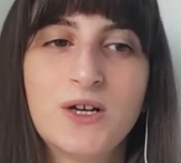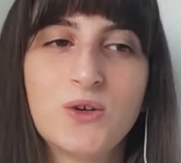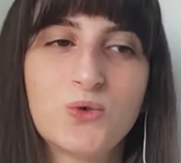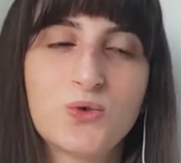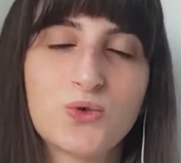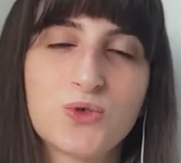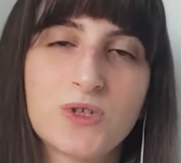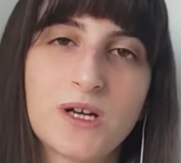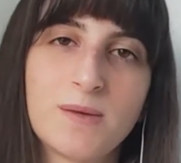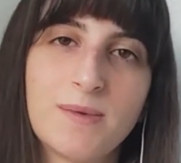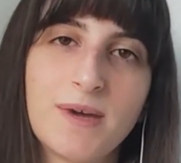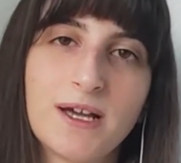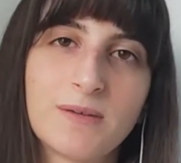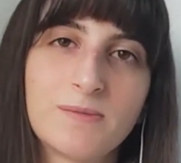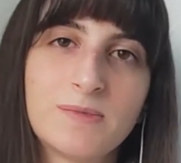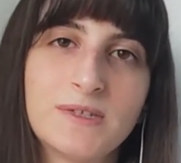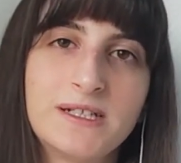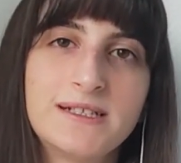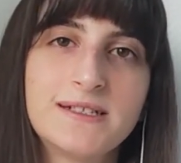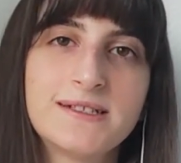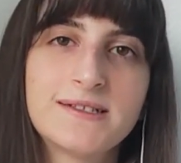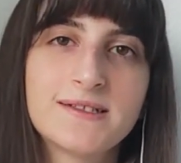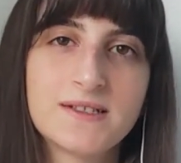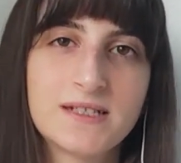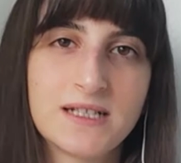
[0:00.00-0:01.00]
Kusura
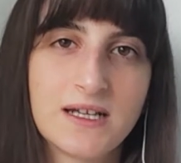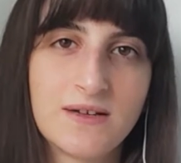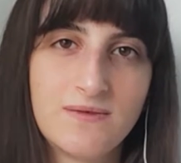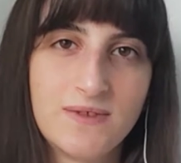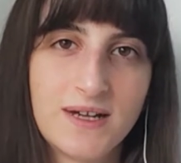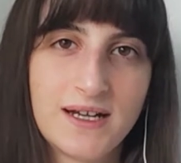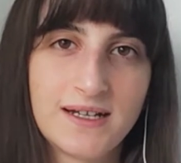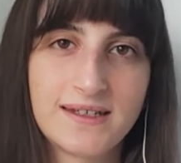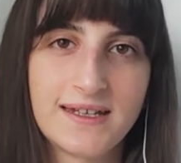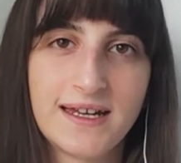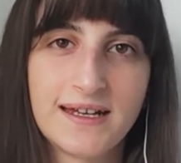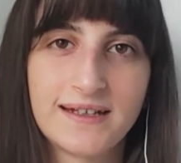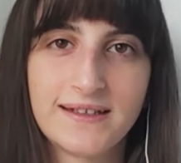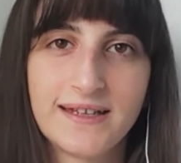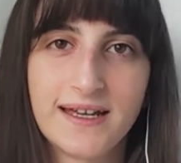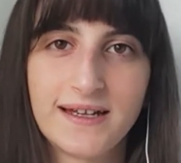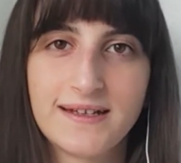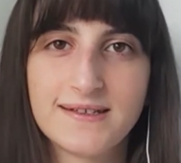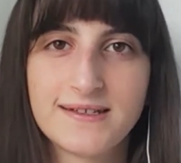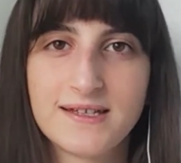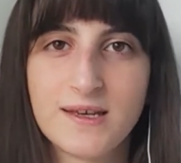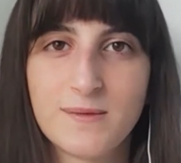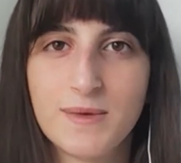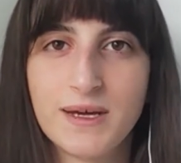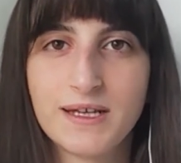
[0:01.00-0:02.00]
bakmayın sınavlar derken
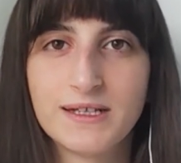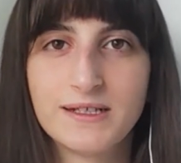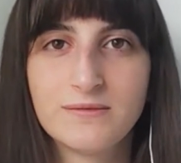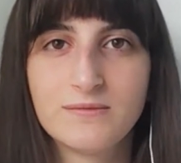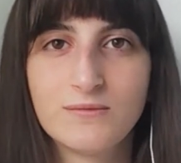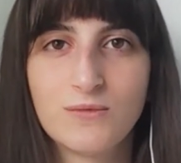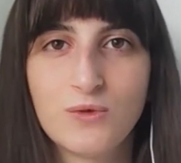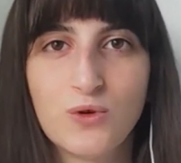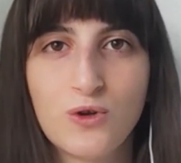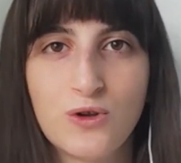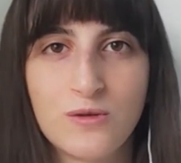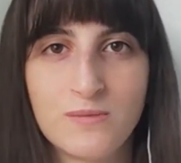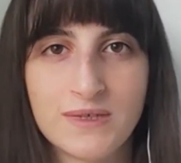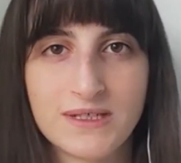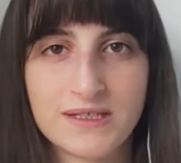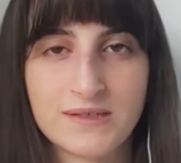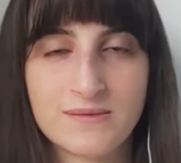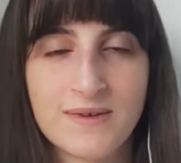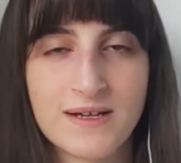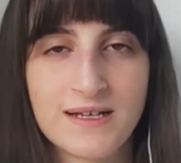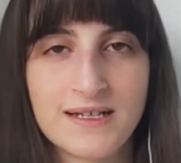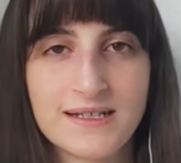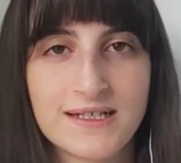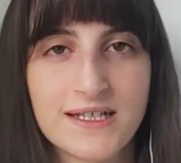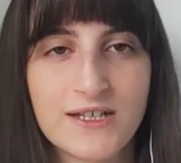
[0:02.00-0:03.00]
zamanım olmadı
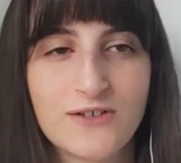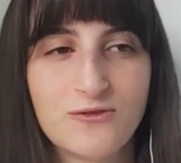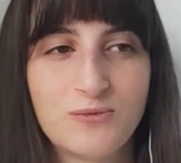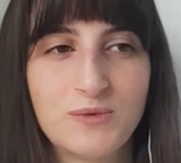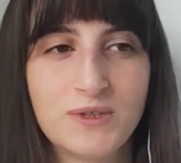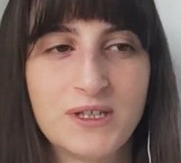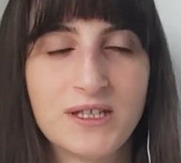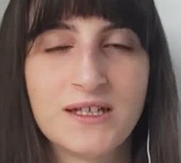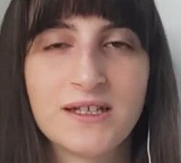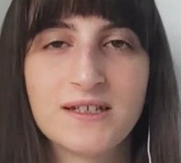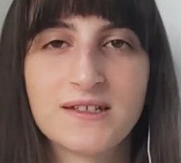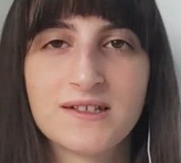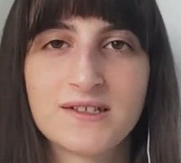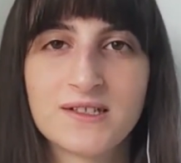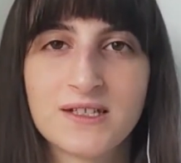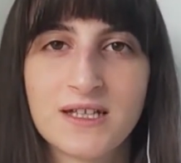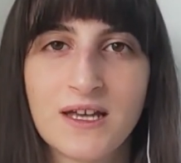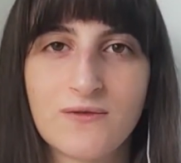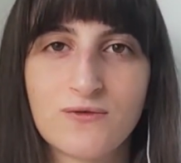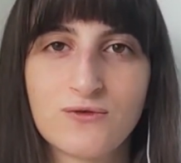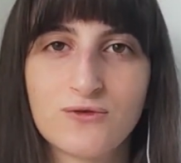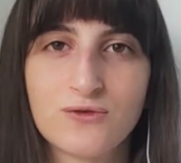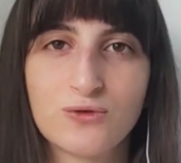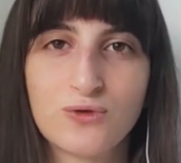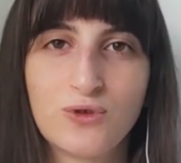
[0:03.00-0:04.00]
maalesef. Bir de
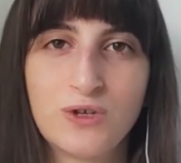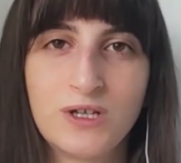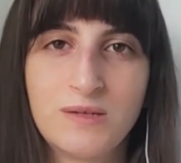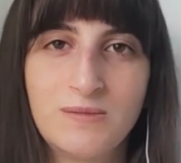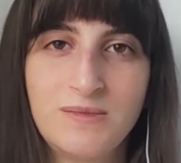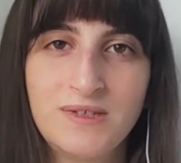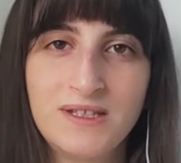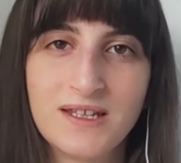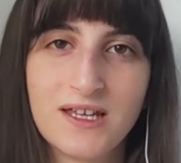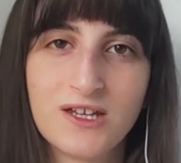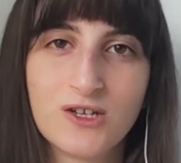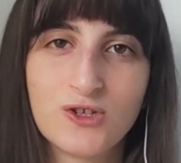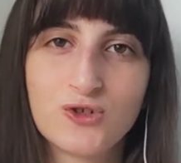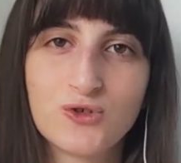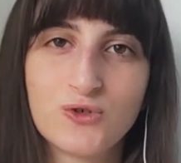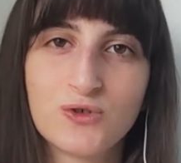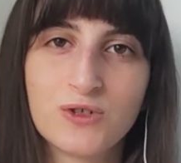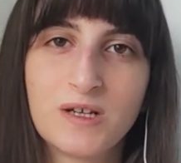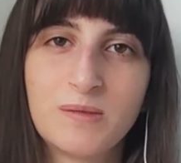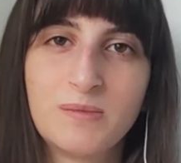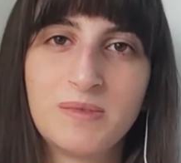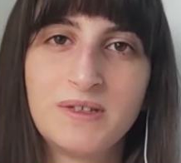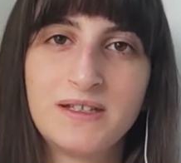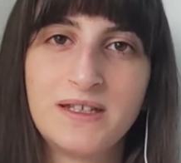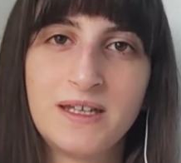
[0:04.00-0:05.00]
sınav döneminden
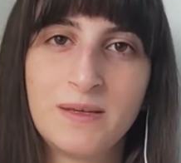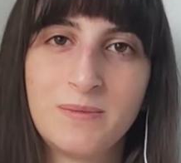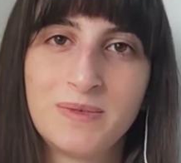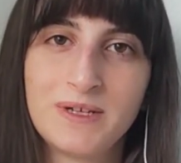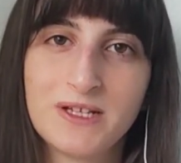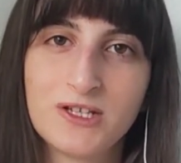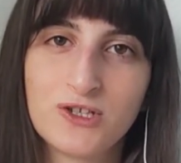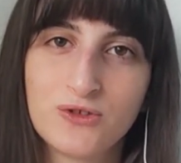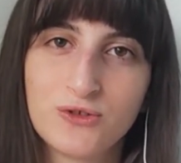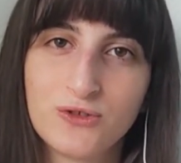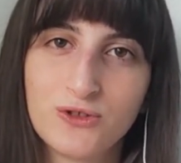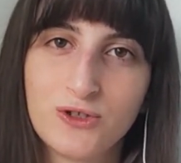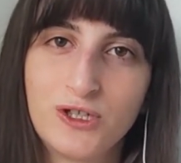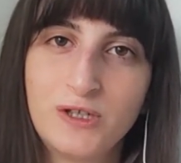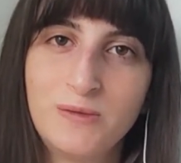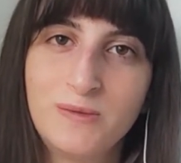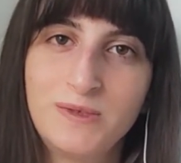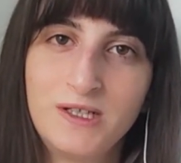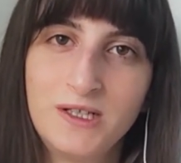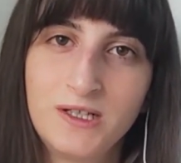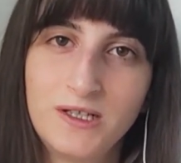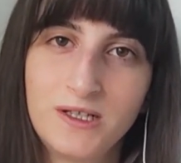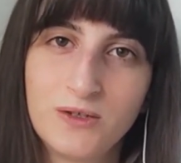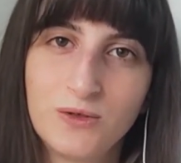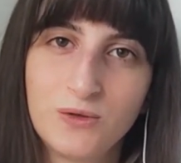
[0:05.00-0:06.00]
sonra bir depresyon
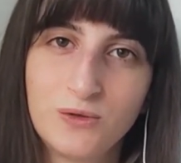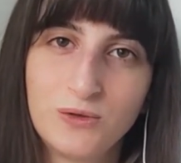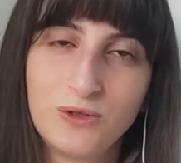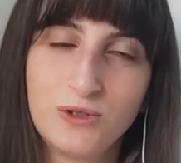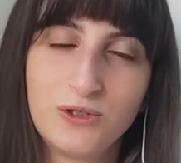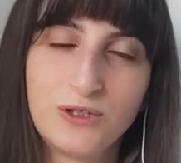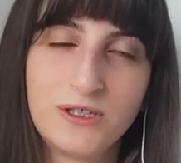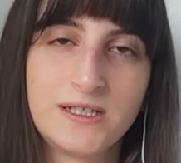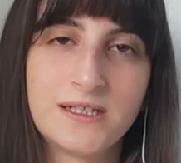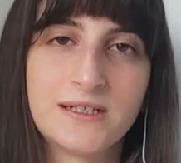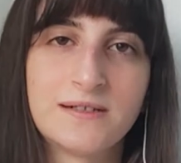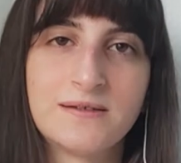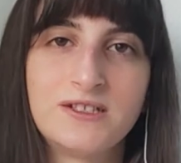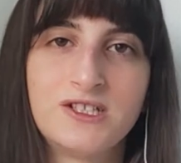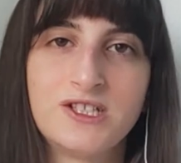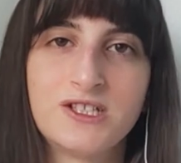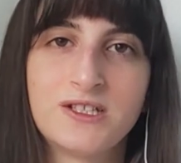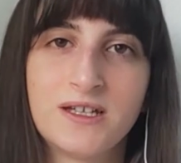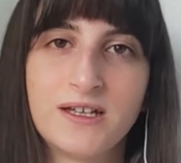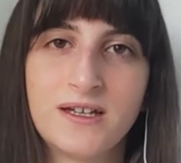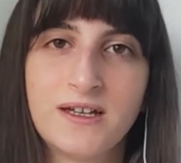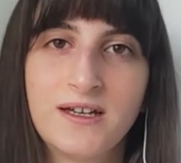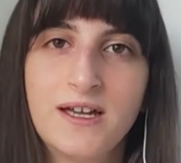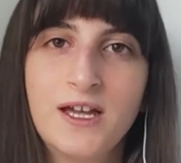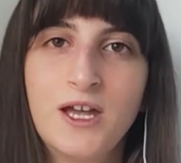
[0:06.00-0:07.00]
dönemi oluyor ya.
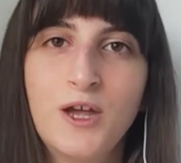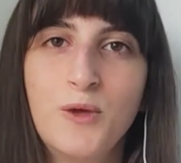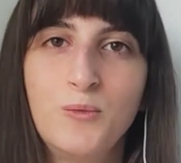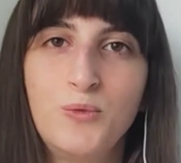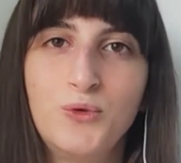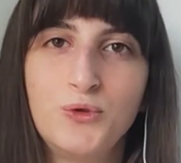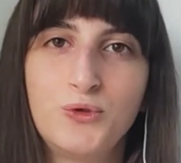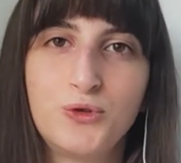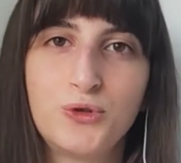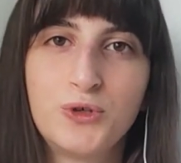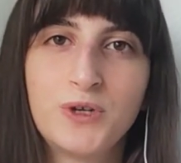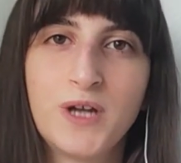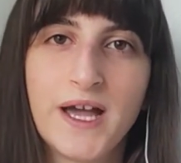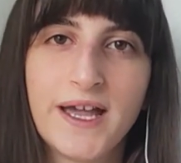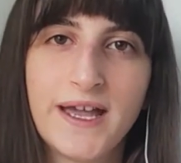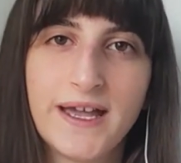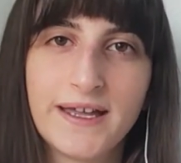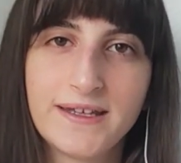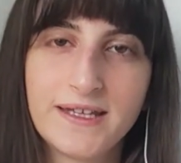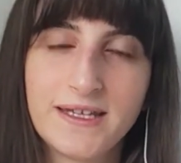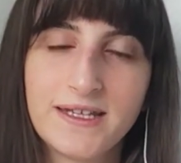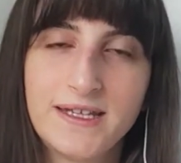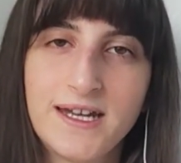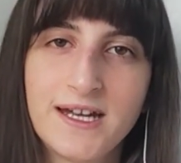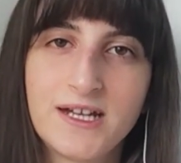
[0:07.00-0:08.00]
İşte bütün
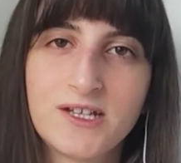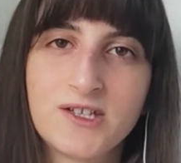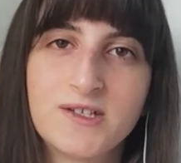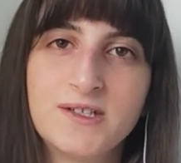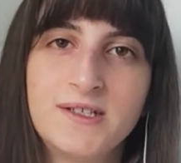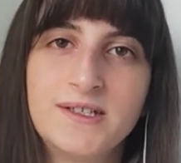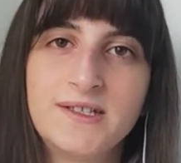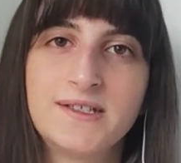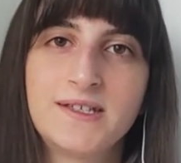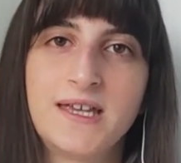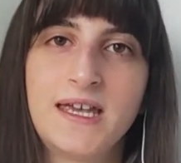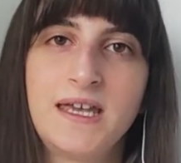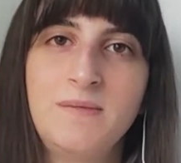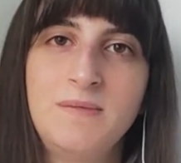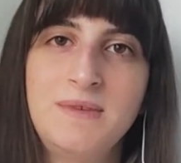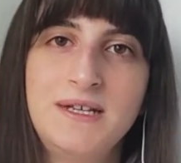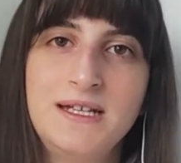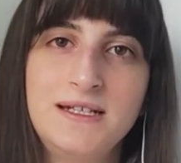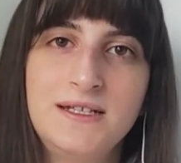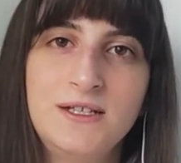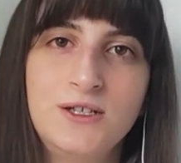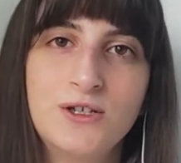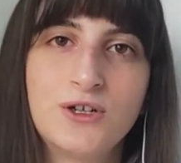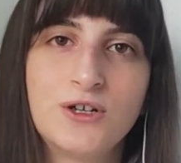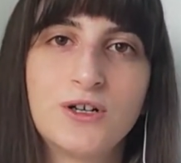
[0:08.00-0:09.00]
hayat enerjiniz
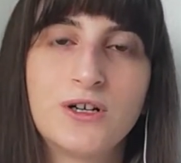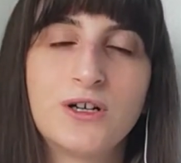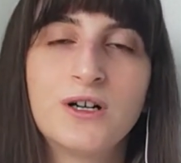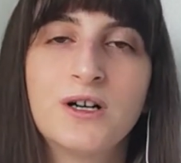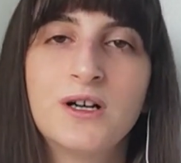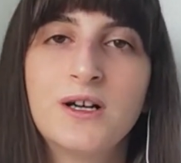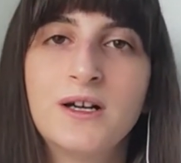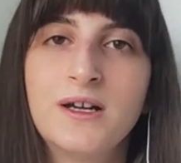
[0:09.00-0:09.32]
emiliyor.